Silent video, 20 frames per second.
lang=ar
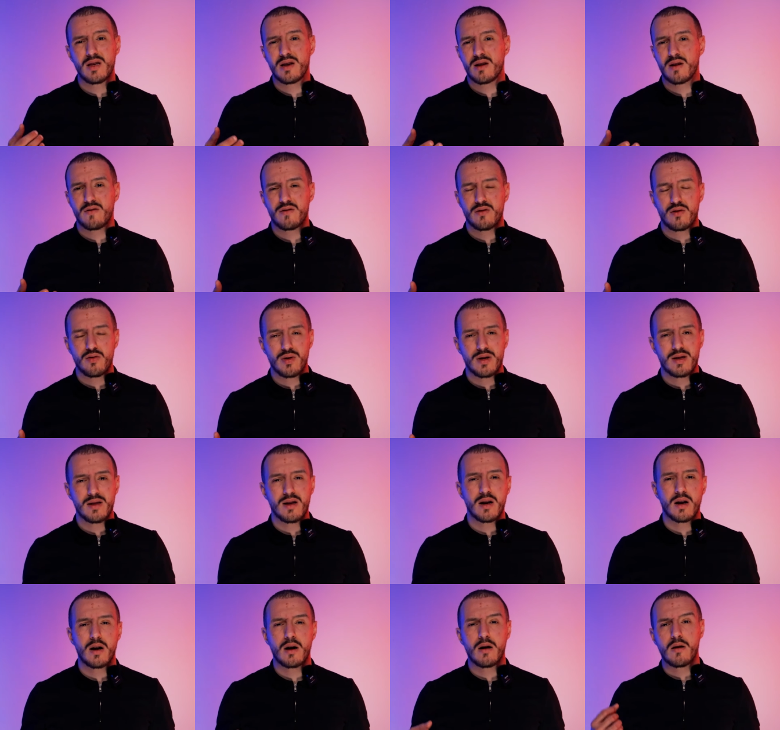هذيك لا فيديو اللي
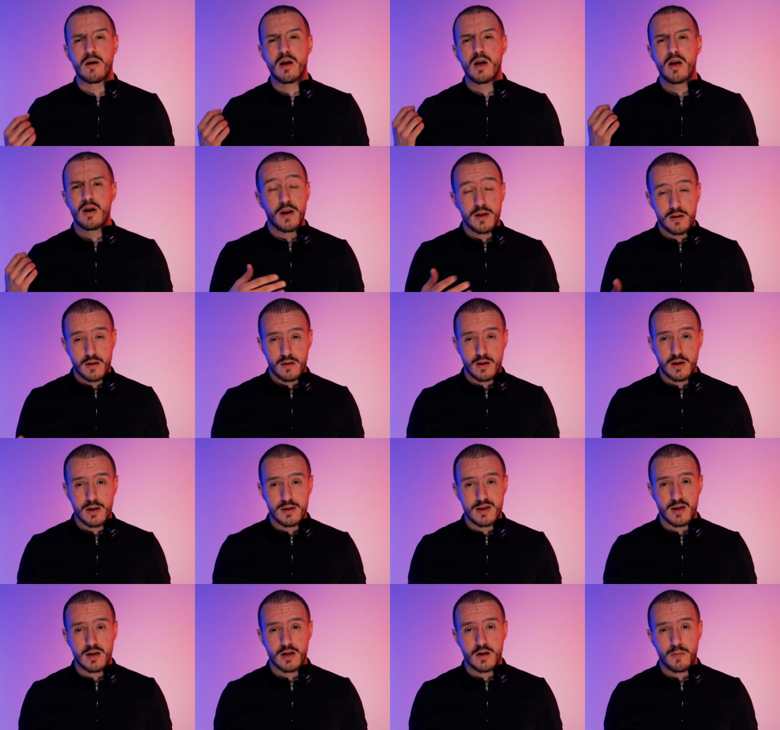دارها فاتت لي
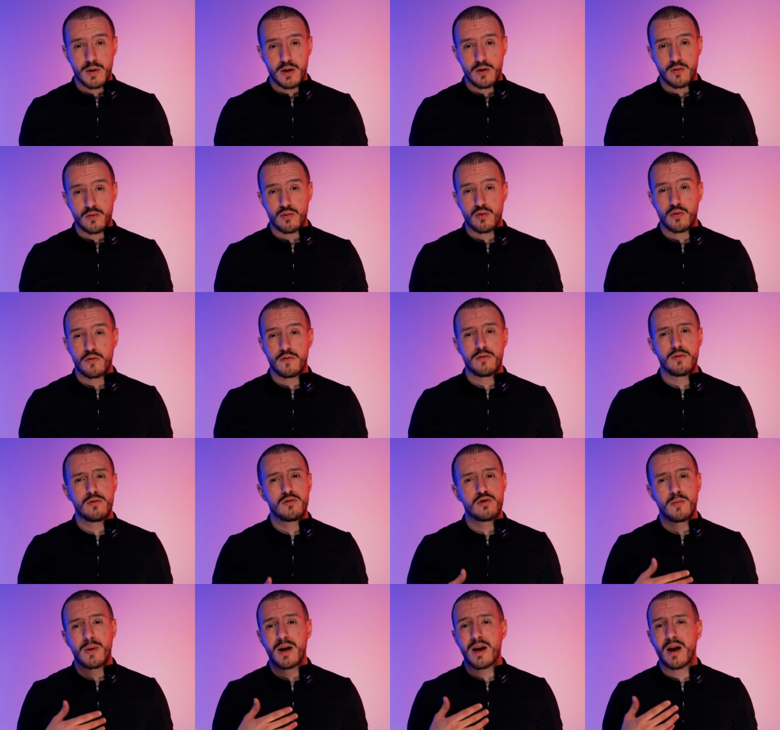5 مليون دو فيو
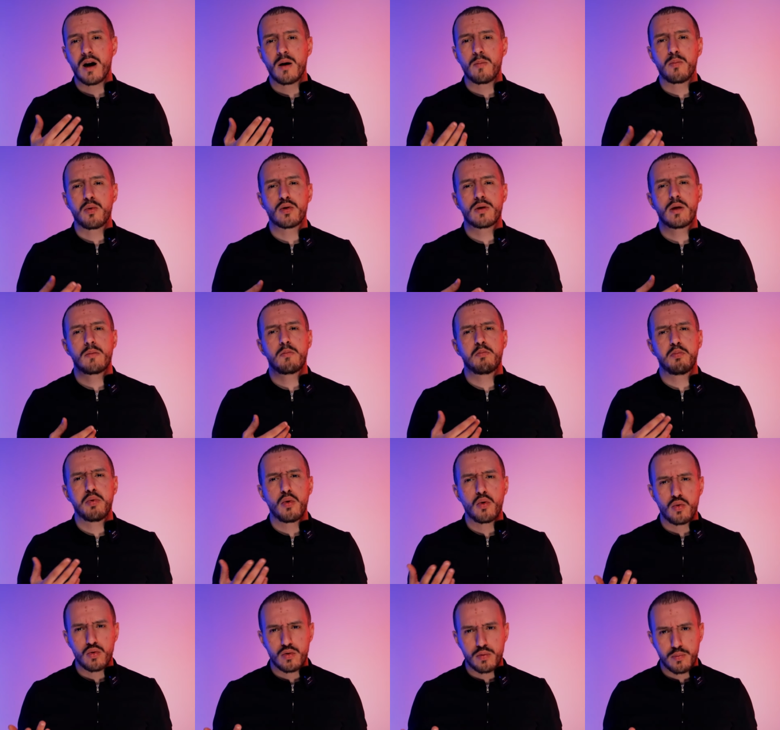تما لا ابورتي
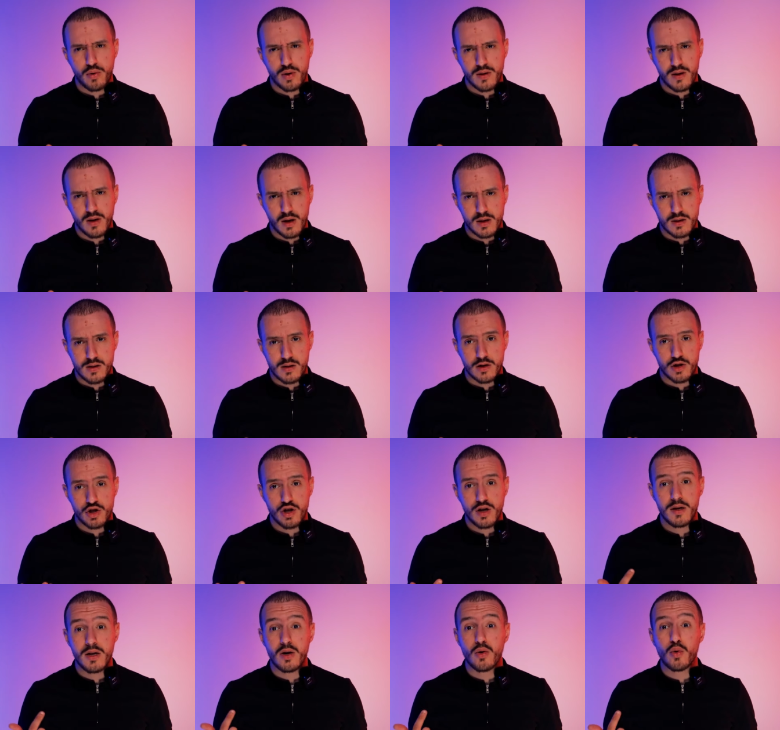بوكو دو بورتي ا سا
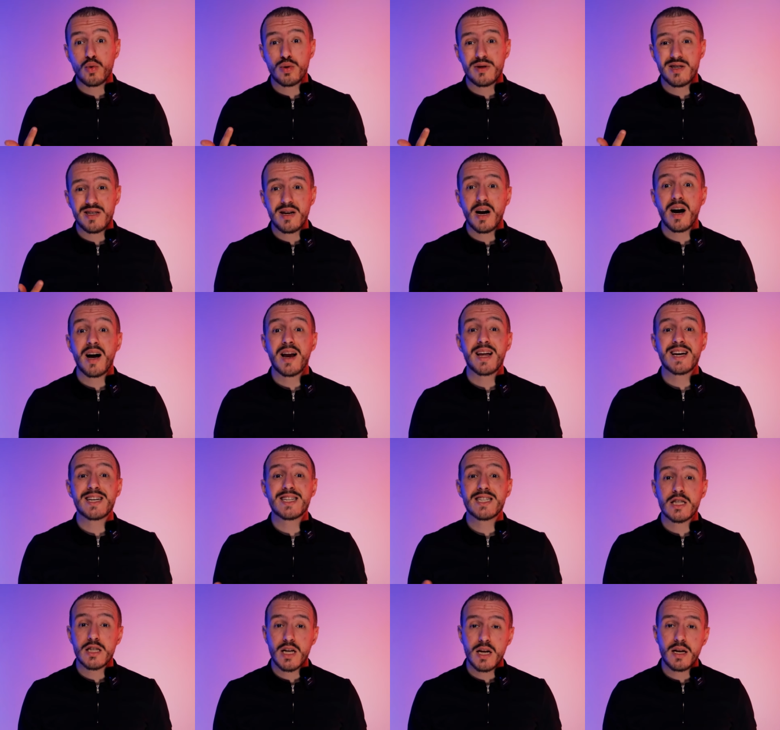شان اي اوسي ا لا
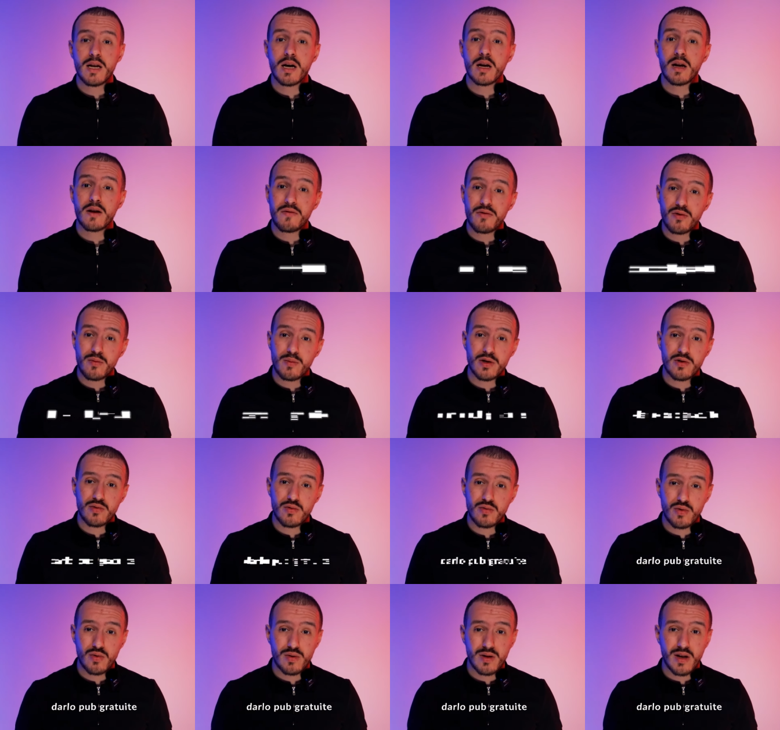شان يا لا
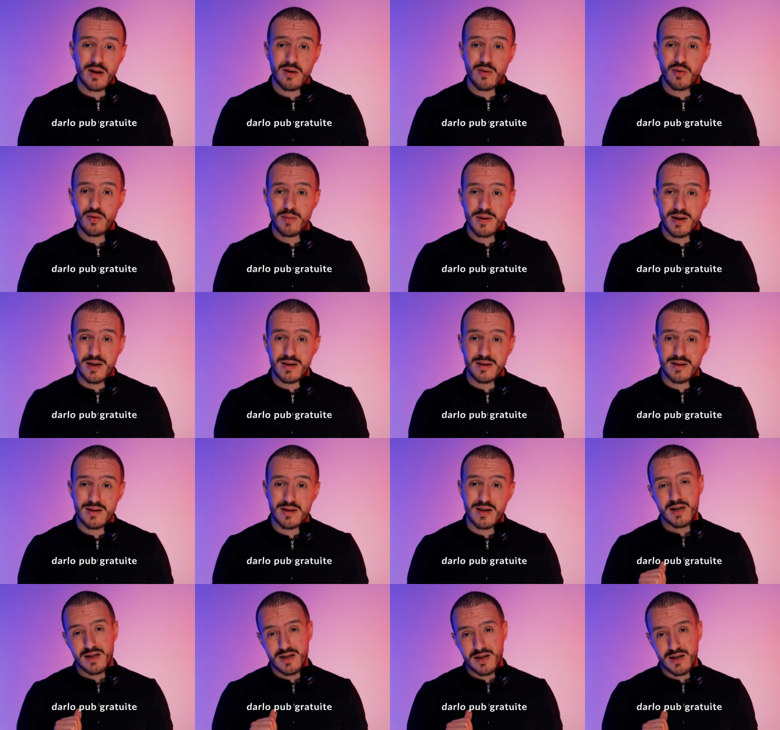فورماسيون دو تاي
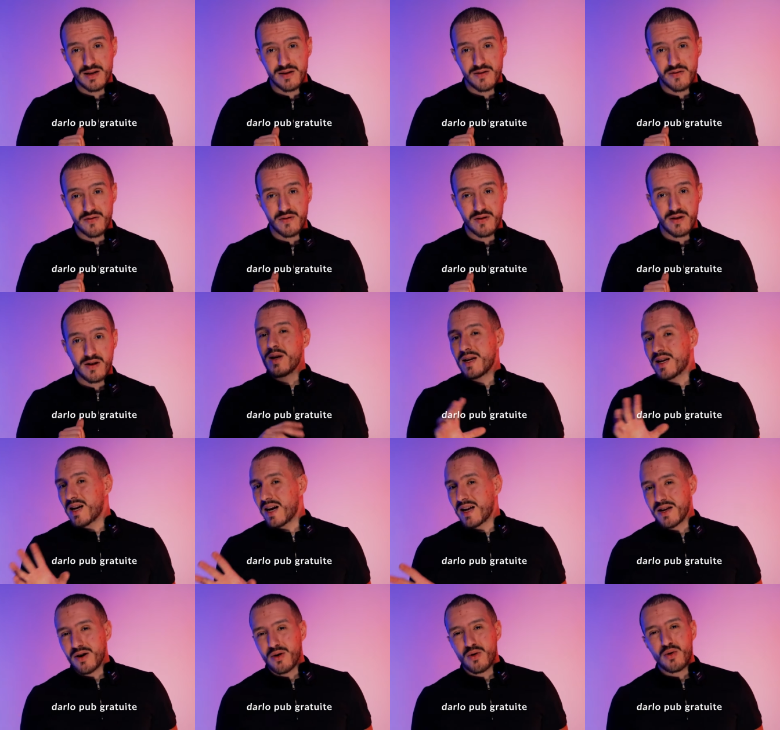لوباز راك شايف وين
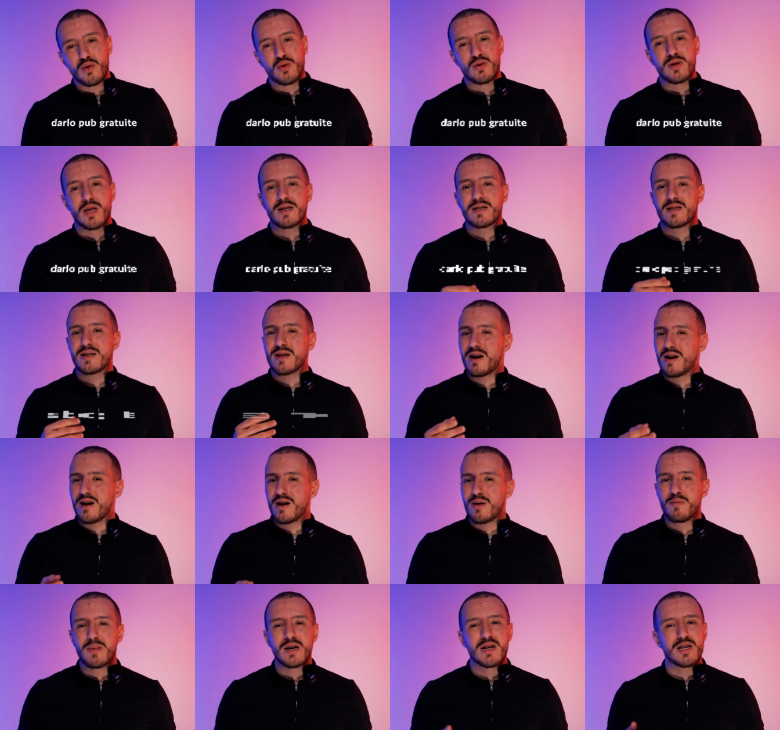كان يقولوا
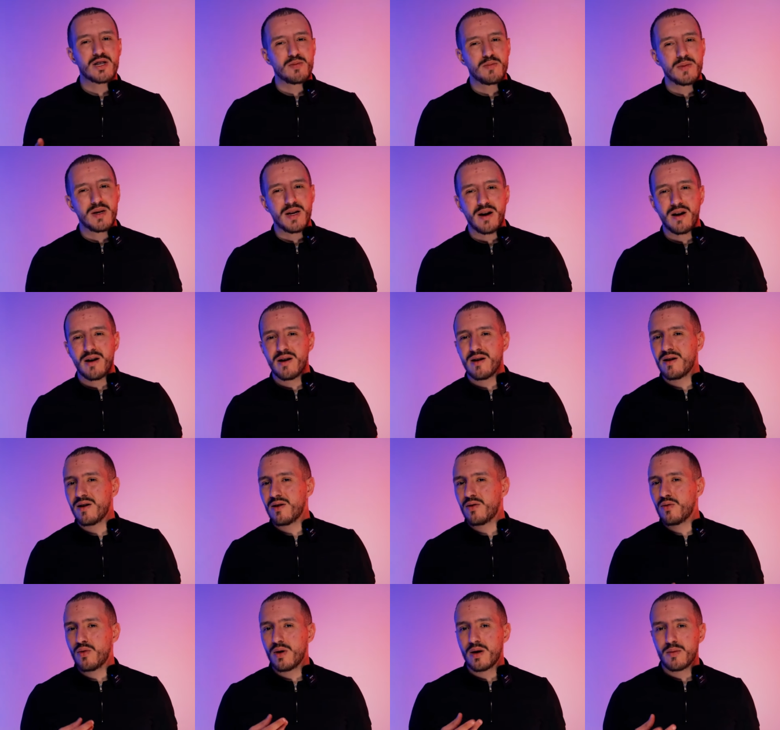تاسكام ما كاش منها
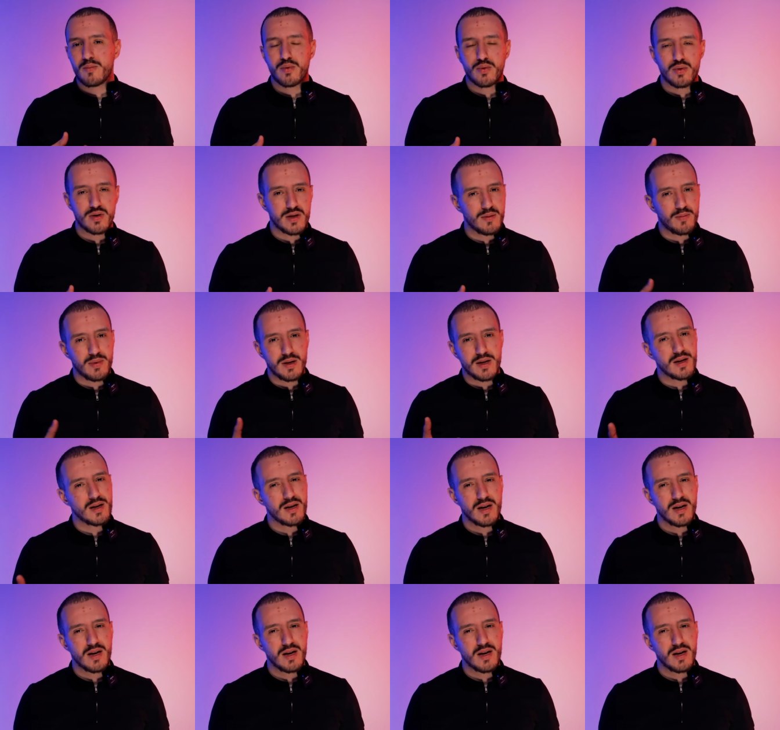وامبوسيبل